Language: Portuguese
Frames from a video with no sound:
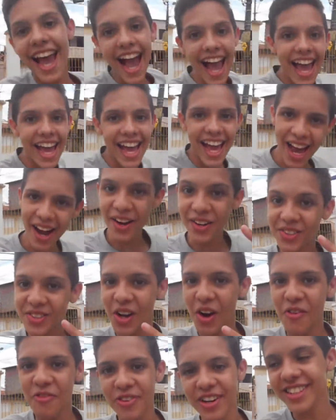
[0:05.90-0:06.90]
aí, eu
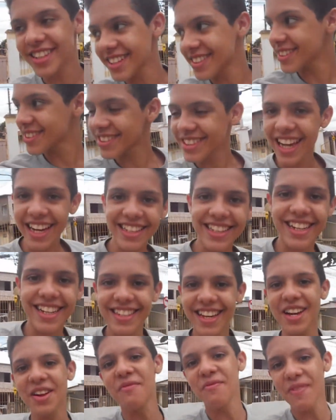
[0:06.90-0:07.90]
sou o Fantas e hoje eu tô aqui trazendo